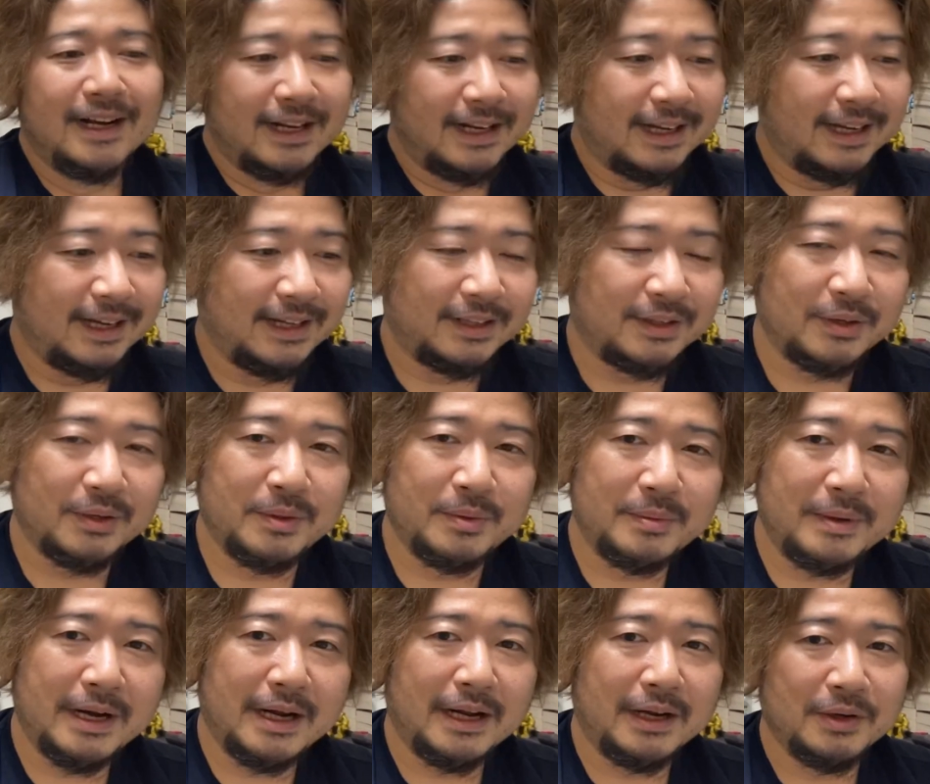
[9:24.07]
えっと、
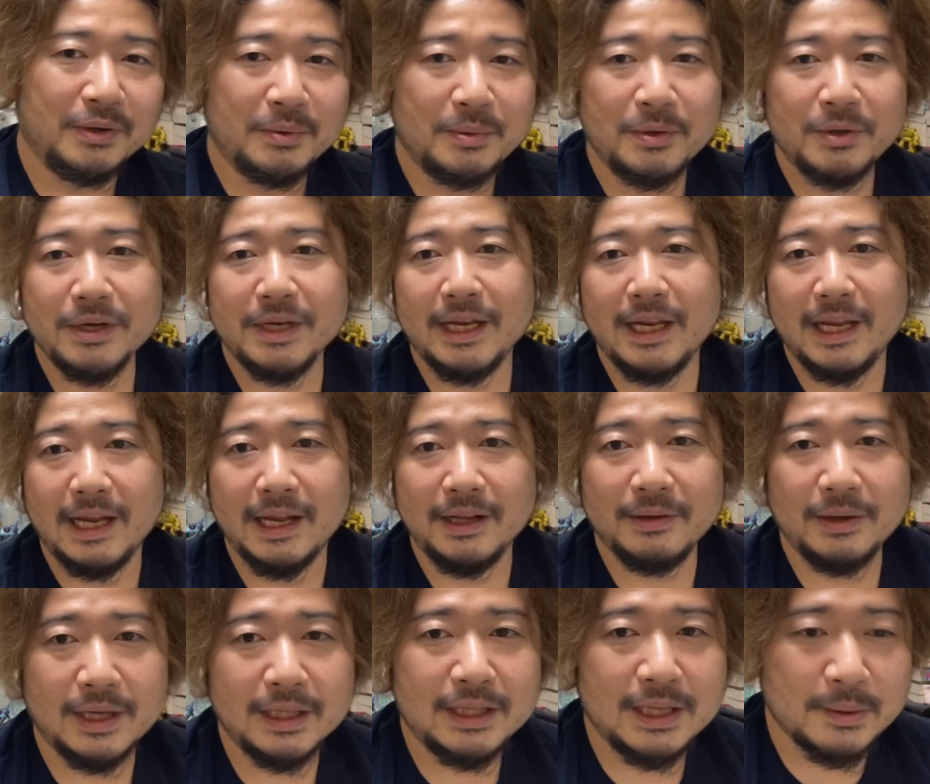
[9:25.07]
まあ、あの、僕に、あ
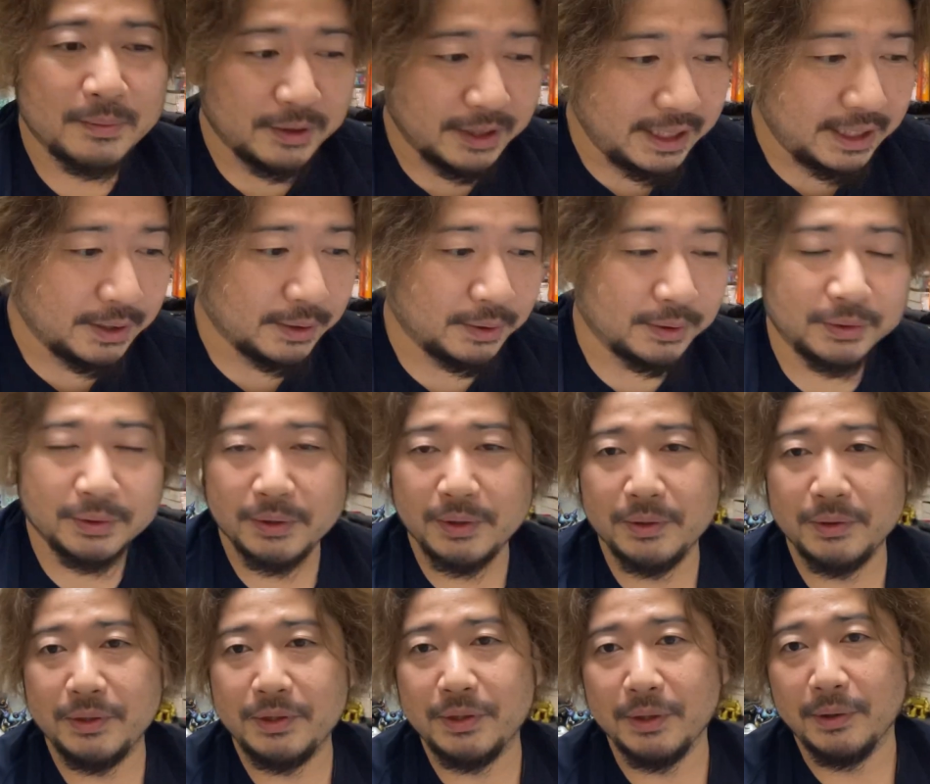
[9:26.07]
の、会ってもいいよと
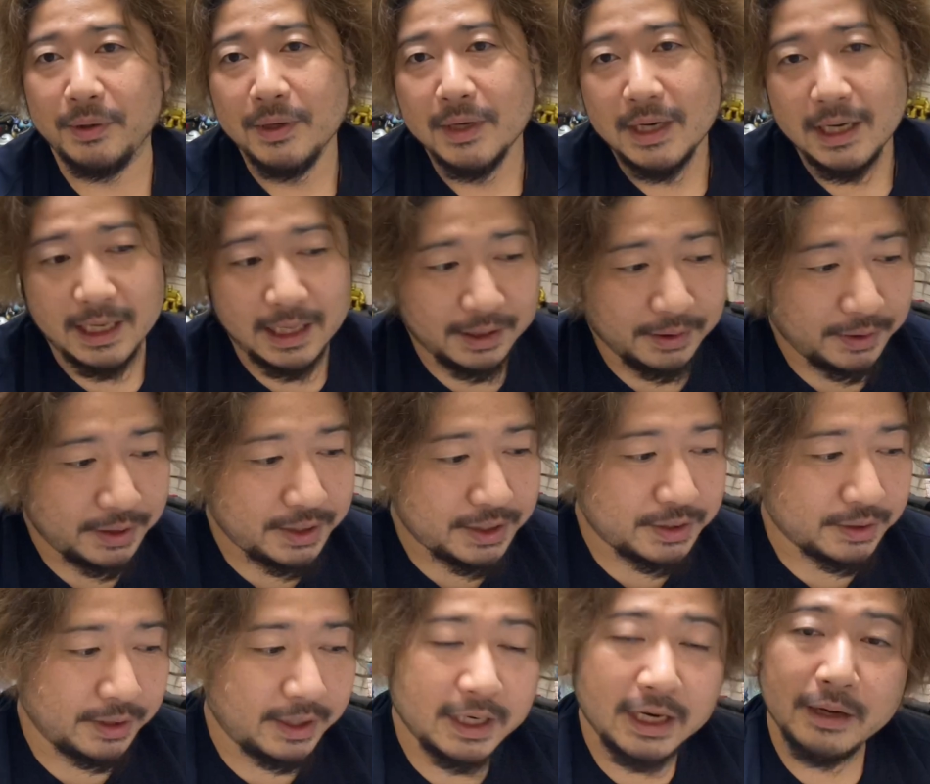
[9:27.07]
いう人、あの、一
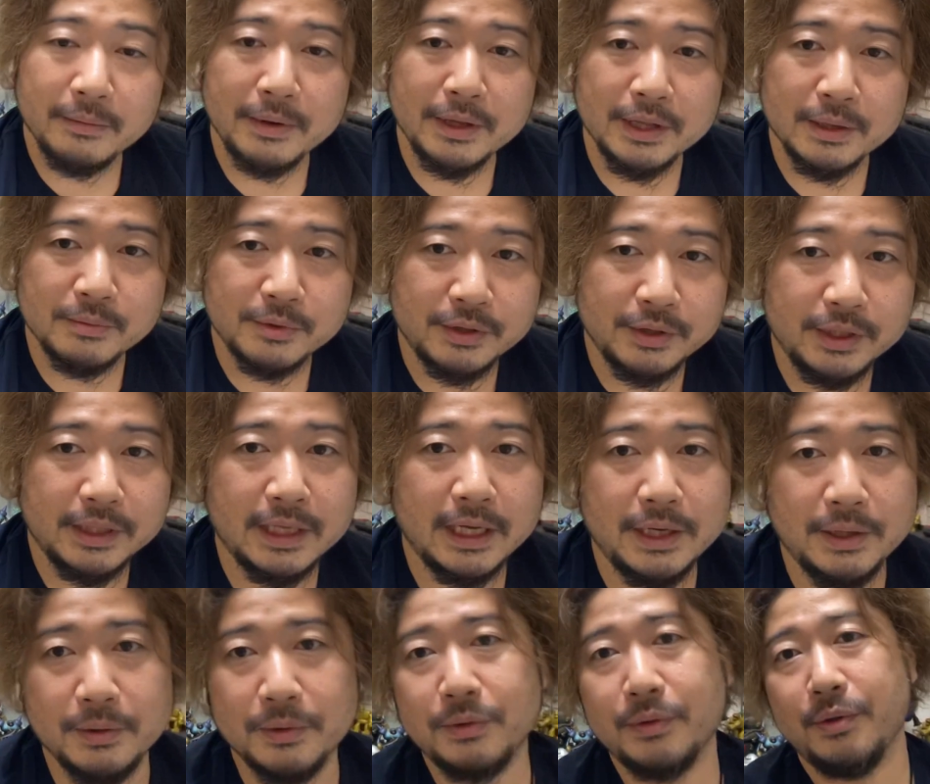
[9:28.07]
緒にラーメンでも食いた
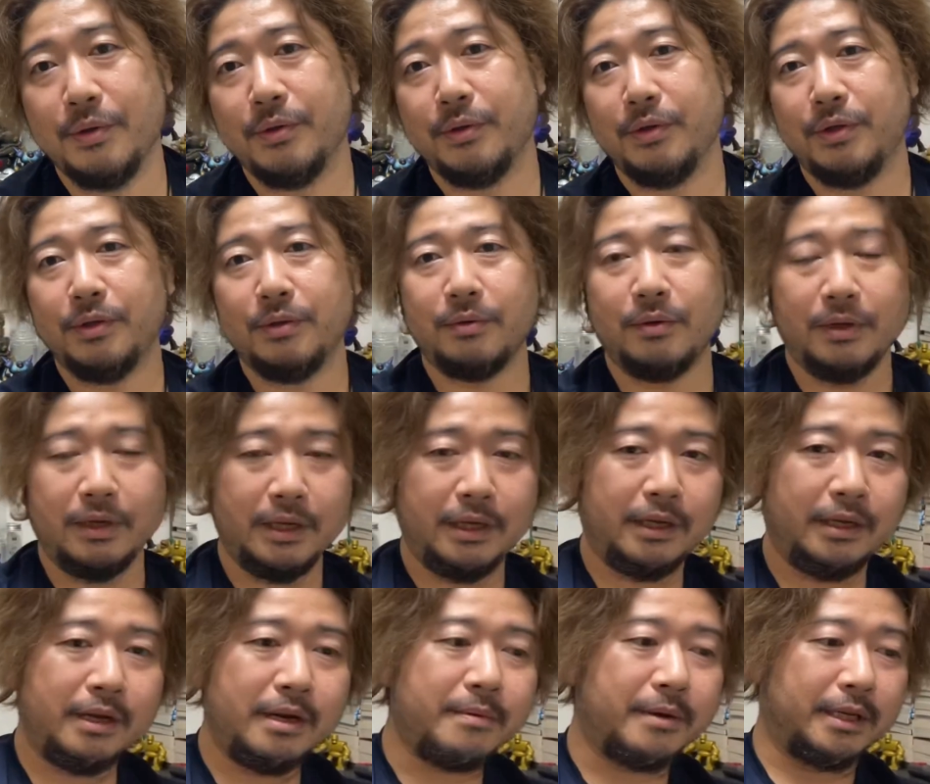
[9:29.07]
いよという人
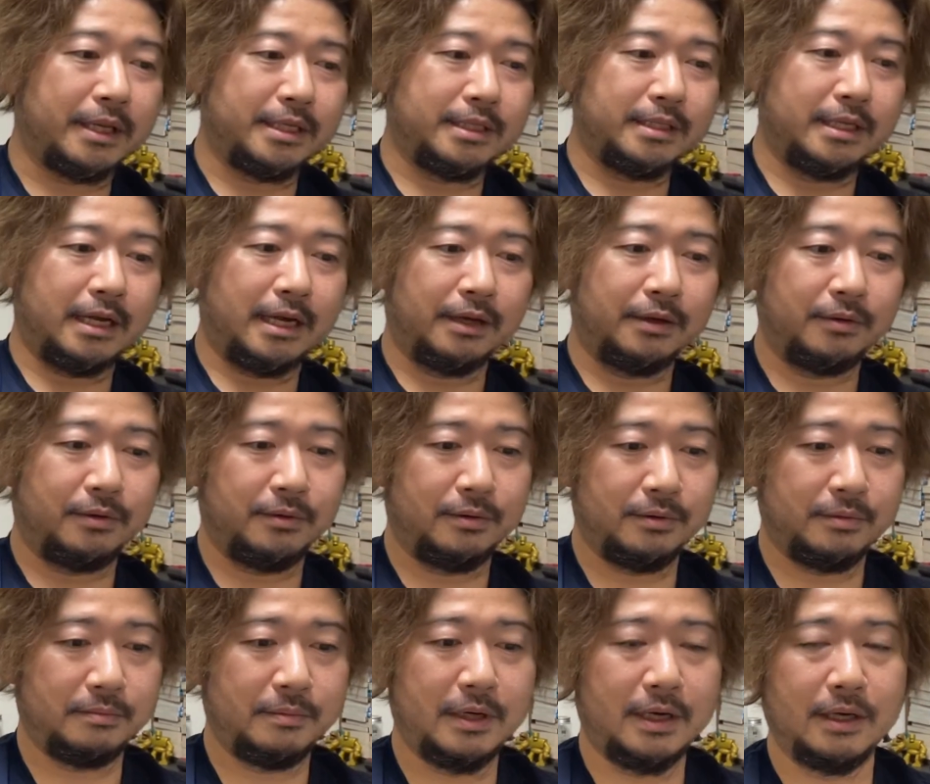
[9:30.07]
えいればですね、あ
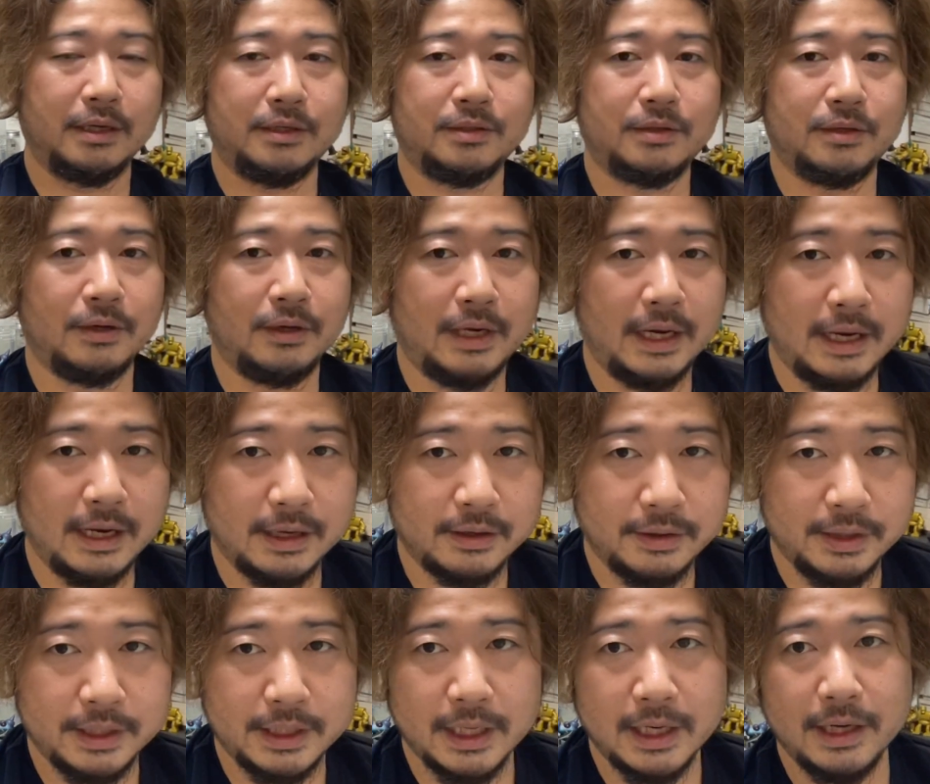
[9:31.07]
の、まあ、連
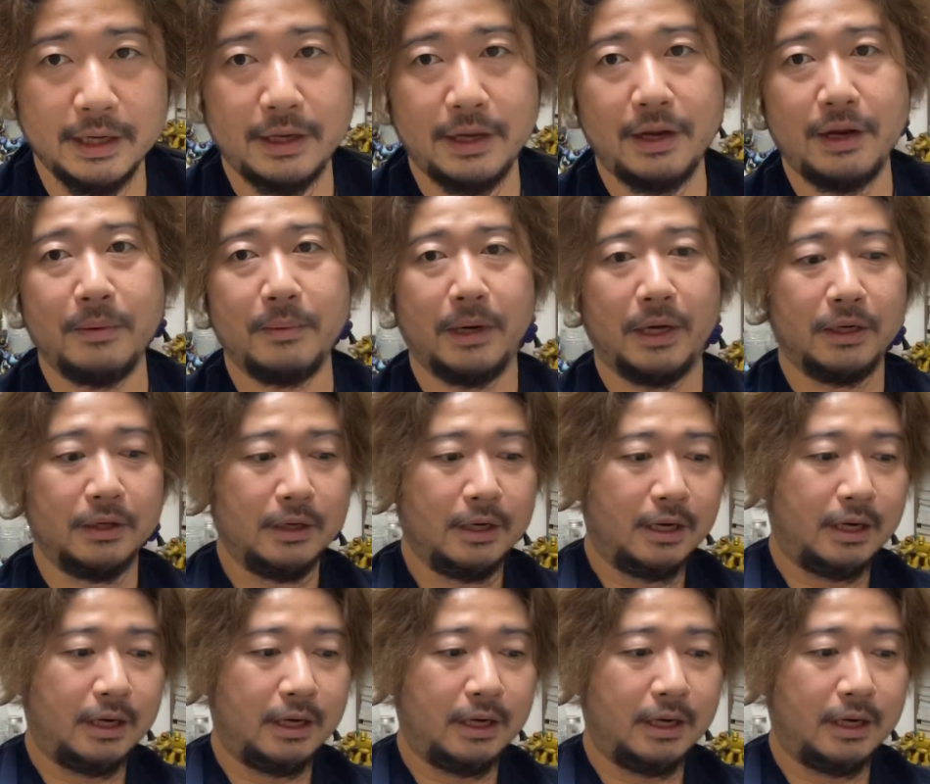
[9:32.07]
絡いただければ、